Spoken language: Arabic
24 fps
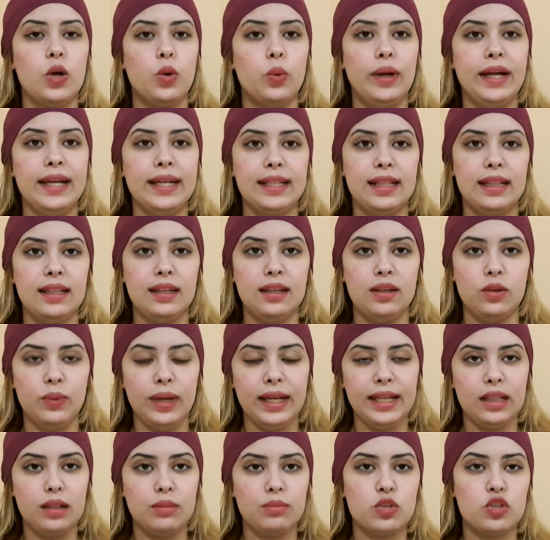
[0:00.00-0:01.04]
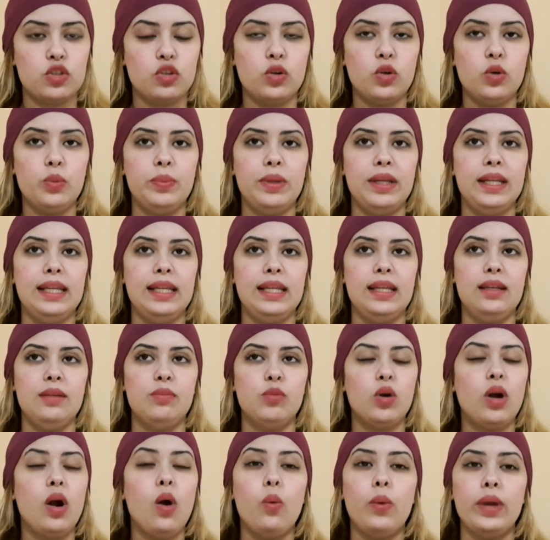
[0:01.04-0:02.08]
واحد ال واحد المشروب اللي
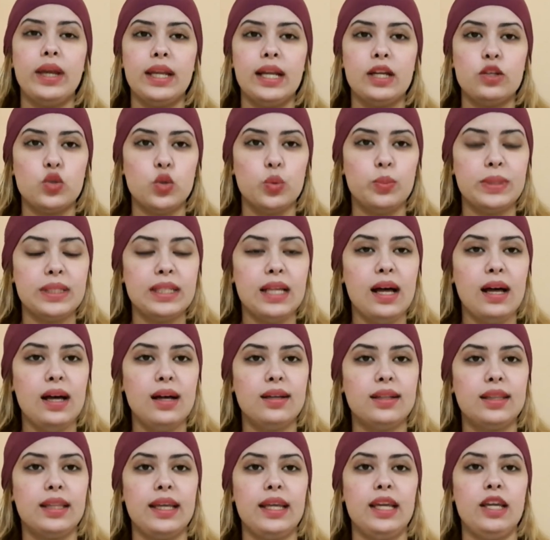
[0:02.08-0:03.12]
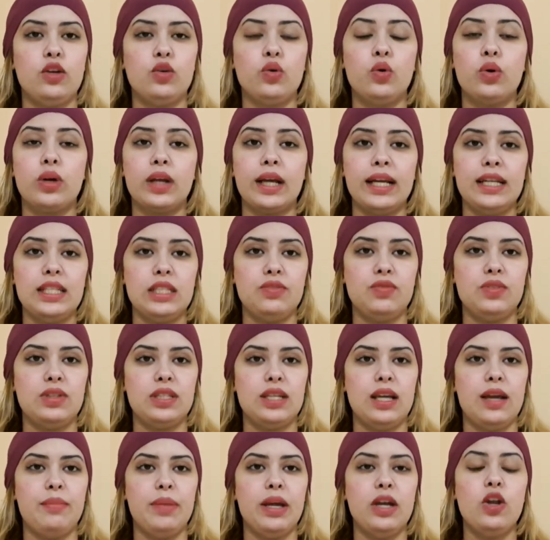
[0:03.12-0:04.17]
مكوناته بساطين ورخيص في
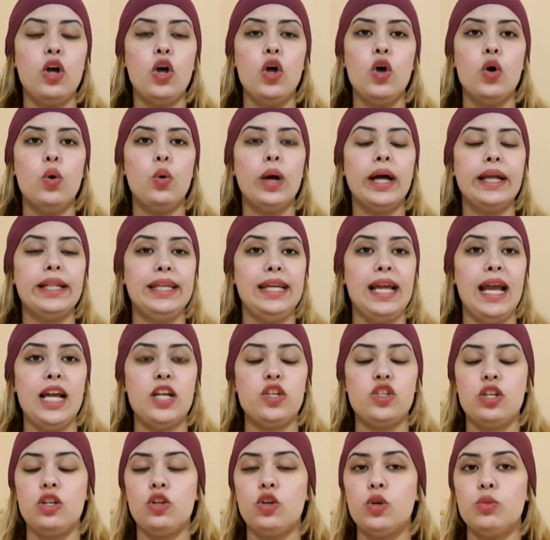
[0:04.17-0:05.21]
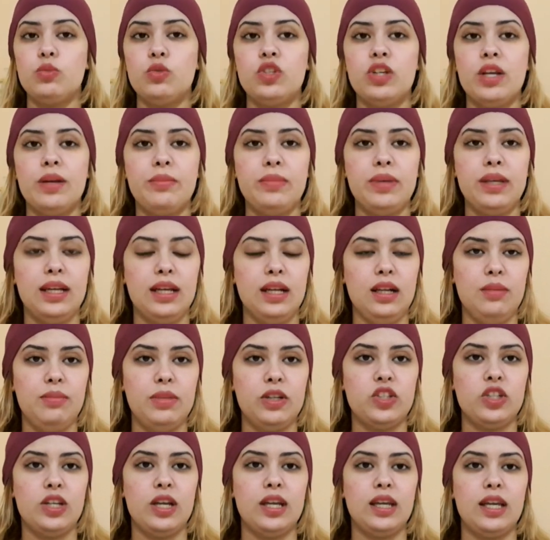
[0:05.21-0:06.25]
الثمن وغادي يعالج لكم جميع
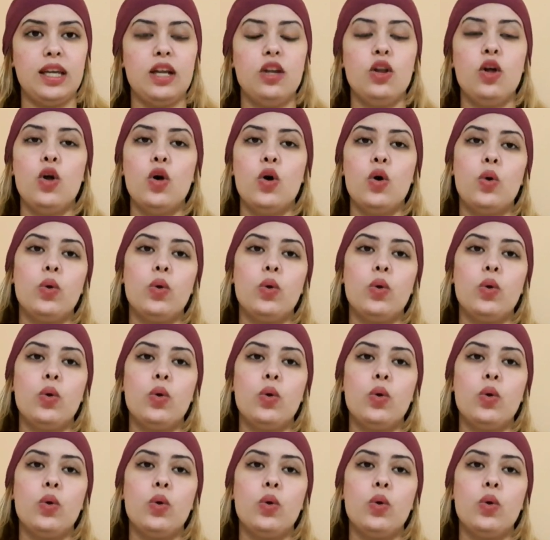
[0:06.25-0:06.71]
المشاكل